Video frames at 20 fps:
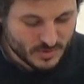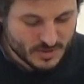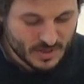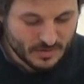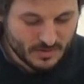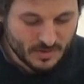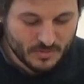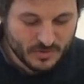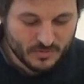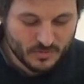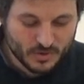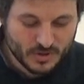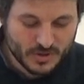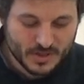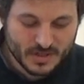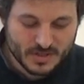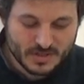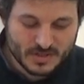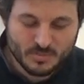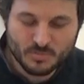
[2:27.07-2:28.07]
Ça va
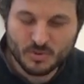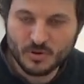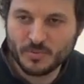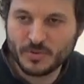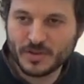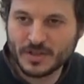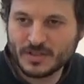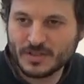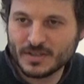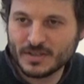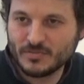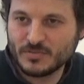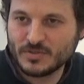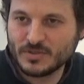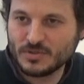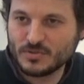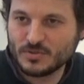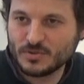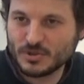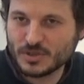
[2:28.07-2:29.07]
m'évoquer ses propriétés
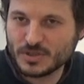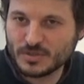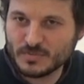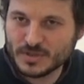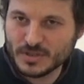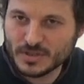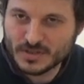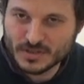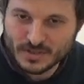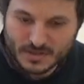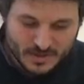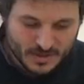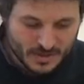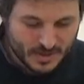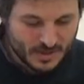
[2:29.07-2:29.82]
physico-chimiques.